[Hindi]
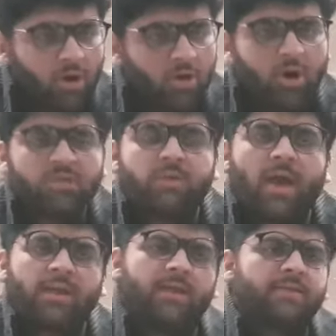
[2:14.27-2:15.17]
लॉस
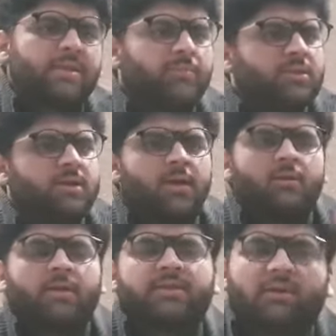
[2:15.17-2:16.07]
बाय एन इनिंग्स पता नहीं
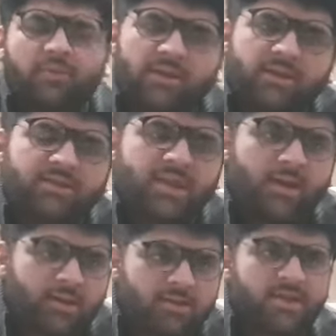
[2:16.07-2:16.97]
हंड्रेड एंड सेवेंटी रन से
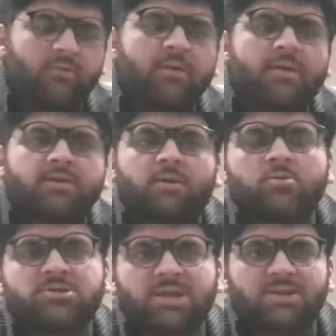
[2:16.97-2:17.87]
हंड्रेड एंड सेवन रन से
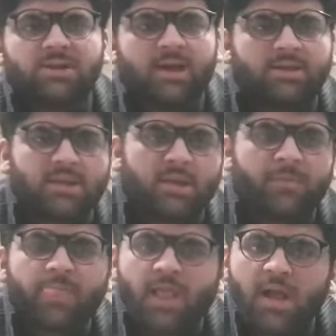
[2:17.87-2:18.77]
कुछ थे इस तरह याद नहीं
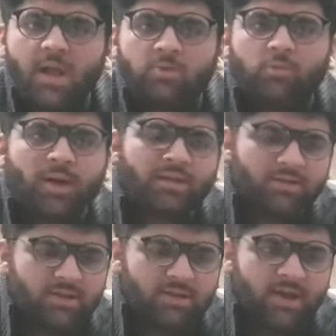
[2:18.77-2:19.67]
है तो पाकिस्तान
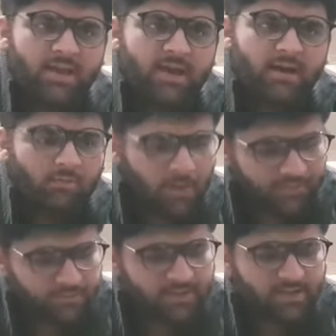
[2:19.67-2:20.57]
सीरीज हार गया
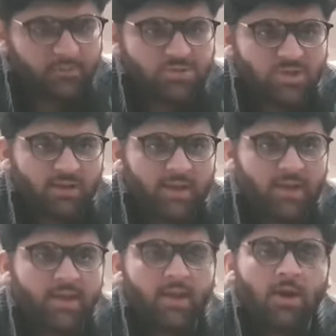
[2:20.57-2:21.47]
वापस पाकिस्तान पहुंचने वाला
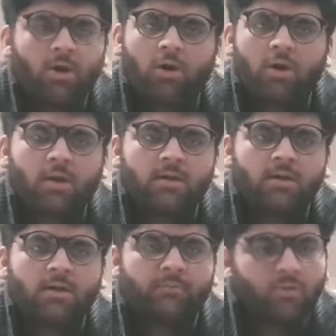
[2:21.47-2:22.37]
है और
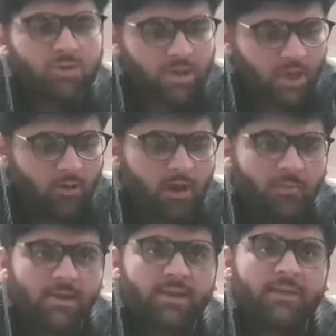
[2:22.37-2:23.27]
पहुंच गया होगा
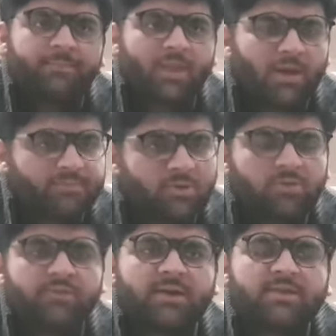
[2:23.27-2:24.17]
बल्कि अब साउथ
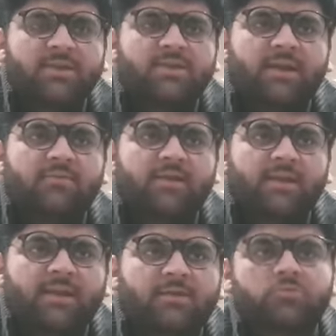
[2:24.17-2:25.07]
अफ्रीका सीरीज़ आने
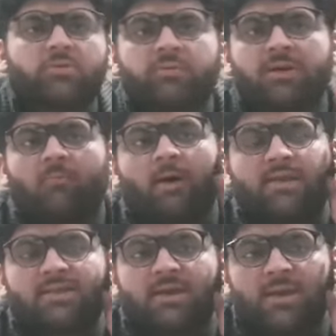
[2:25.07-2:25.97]
वाली है साउथ अफ्रीका वहाँ
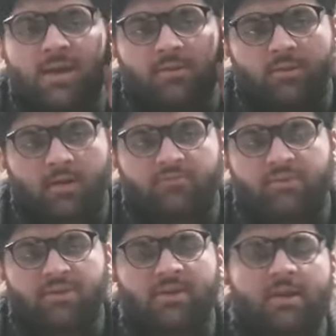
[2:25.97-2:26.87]
से
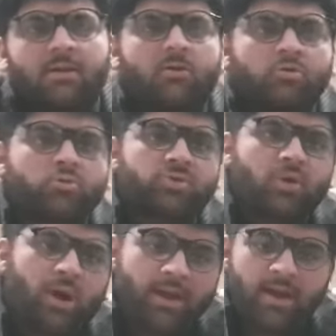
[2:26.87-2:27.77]
श्रीलंका को टू जीरो
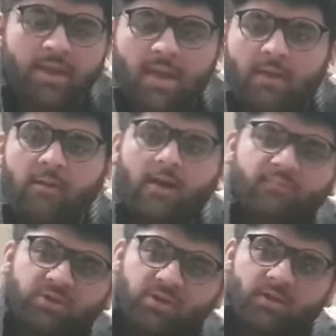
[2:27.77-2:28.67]
हरा के आया हुआ है हम
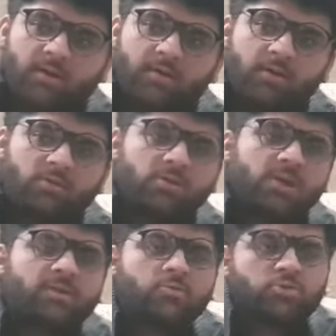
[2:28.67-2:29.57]

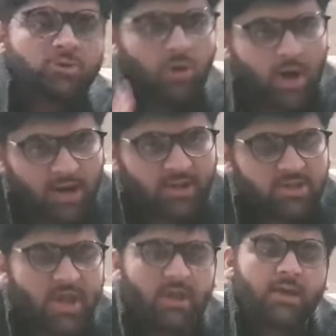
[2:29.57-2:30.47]
न्यूजीलैंड से टू जीरो हार के
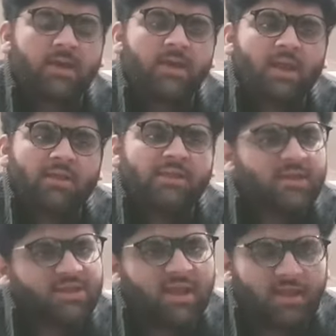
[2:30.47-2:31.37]
जाएंगे
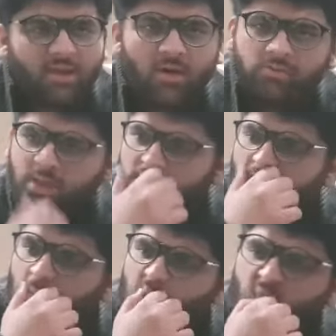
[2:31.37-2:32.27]
देखते हैं क्या होता है
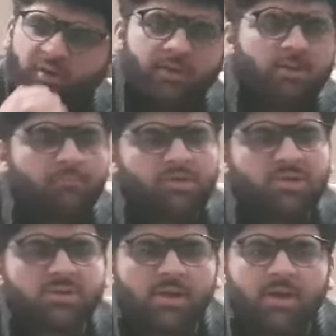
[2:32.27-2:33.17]
छब्बीस फरवरी को पता
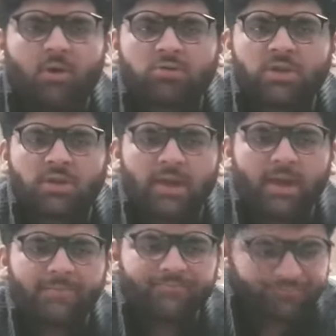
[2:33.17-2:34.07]
चलेगा होता क्या
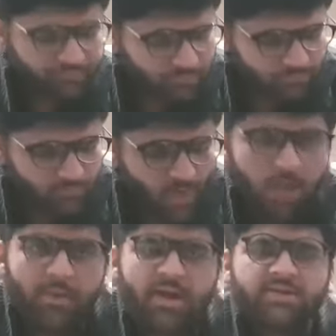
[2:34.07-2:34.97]
है
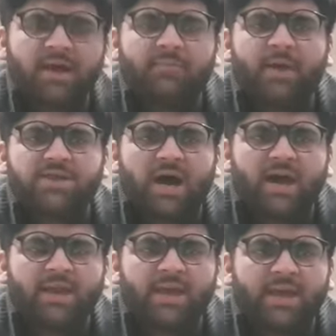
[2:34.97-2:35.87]
पाकिस्तान मैच
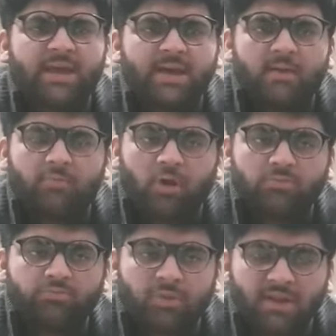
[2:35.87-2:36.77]
हार गया है
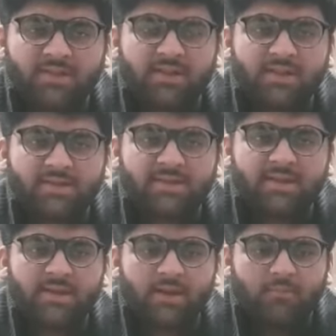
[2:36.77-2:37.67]
बहुत बुरे तरीके
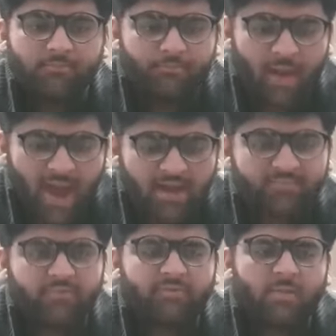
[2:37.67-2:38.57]
से बैड
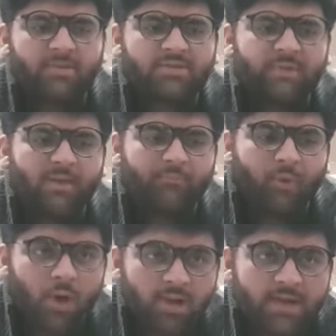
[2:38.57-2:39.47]
परफॉर्मेंस बाय
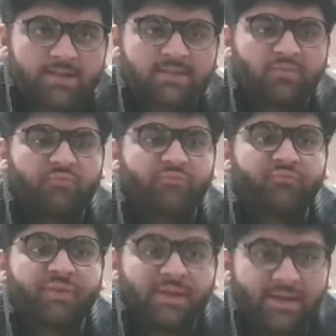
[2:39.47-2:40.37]
बॉलर्स
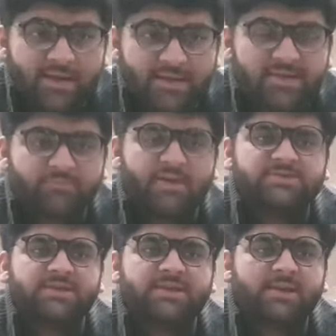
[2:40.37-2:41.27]
फील्डर
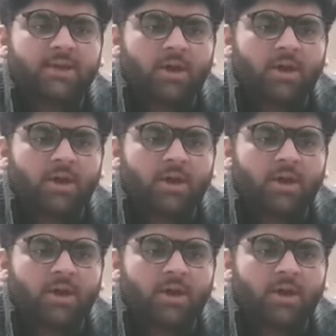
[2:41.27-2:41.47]
स्पेशली